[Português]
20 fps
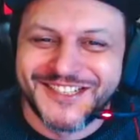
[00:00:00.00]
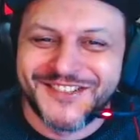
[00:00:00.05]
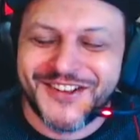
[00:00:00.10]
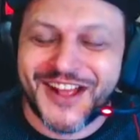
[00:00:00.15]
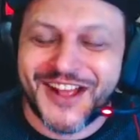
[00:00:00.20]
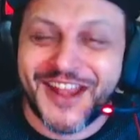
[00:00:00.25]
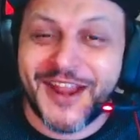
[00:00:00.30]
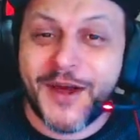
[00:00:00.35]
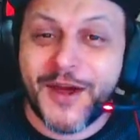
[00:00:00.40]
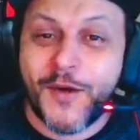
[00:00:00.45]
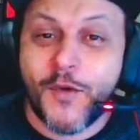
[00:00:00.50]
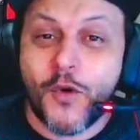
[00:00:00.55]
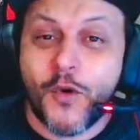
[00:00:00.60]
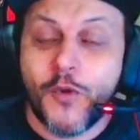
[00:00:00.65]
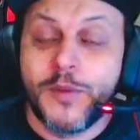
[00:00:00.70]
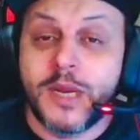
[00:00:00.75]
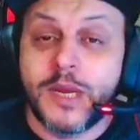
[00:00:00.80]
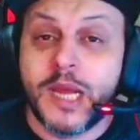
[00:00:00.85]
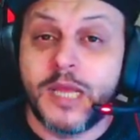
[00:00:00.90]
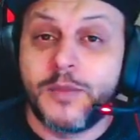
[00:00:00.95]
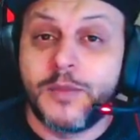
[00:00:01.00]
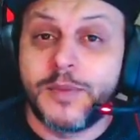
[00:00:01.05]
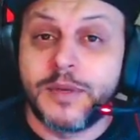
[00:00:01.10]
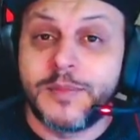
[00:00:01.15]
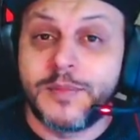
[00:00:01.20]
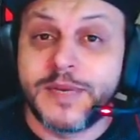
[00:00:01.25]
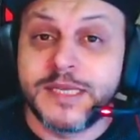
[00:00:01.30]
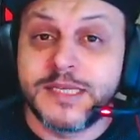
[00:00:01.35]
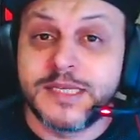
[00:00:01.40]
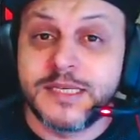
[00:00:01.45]
do canal, obrigado
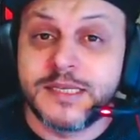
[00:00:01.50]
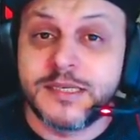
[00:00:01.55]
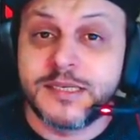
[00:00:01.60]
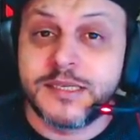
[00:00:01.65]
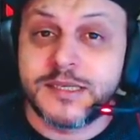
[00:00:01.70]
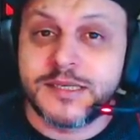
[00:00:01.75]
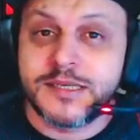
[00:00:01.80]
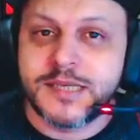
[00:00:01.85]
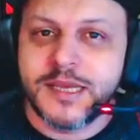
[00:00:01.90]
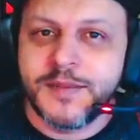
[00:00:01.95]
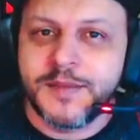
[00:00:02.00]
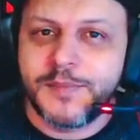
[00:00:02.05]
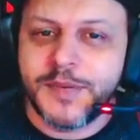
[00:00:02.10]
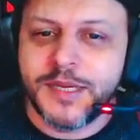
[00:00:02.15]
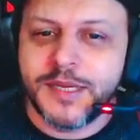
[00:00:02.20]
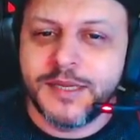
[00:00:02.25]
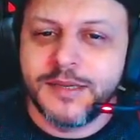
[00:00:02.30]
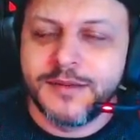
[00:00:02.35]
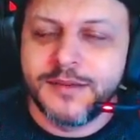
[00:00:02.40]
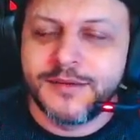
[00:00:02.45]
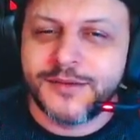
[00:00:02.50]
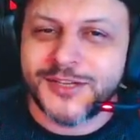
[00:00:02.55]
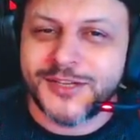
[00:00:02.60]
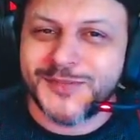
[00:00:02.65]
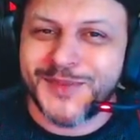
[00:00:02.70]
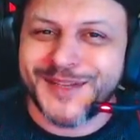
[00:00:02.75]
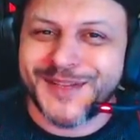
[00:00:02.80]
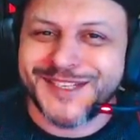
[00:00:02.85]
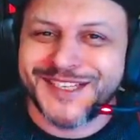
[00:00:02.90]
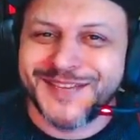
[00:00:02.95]
pela presença de sempre Nós
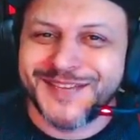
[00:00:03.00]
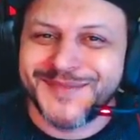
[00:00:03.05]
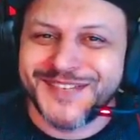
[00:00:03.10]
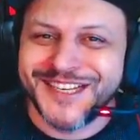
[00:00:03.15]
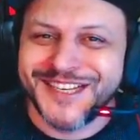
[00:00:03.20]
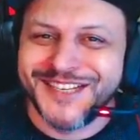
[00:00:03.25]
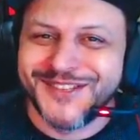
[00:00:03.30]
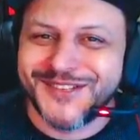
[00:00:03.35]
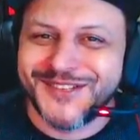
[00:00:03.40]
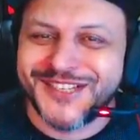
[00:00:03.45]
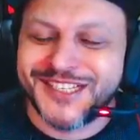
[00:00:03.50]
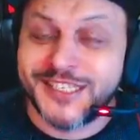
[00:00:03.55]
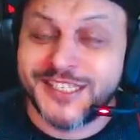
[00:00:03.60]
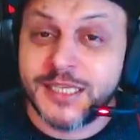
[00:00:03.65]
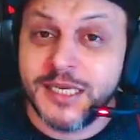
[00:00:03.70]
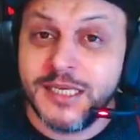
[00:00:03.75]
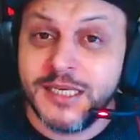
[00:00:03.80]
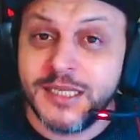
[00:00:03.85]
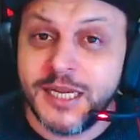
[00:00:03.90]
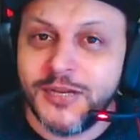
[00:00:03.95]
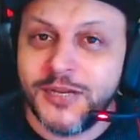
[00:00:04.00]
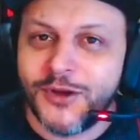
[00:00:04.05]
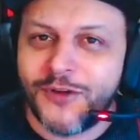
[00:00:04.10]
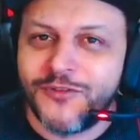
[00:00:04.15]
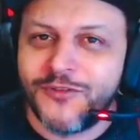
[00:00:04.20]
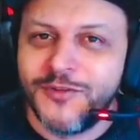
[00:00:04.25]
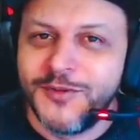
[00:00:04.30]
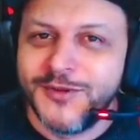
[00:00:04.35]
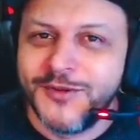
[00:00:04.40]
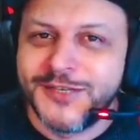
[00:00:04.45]
passamos aí dos
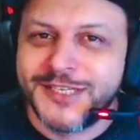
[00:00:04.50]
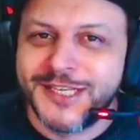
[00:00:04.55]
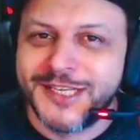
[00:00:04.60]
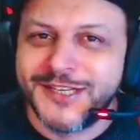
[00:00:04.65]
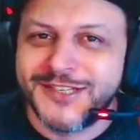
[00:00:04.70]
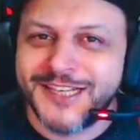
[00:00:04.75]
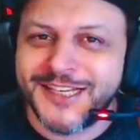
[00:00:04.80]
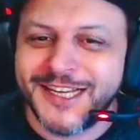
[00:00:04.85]
39 mil inscritos,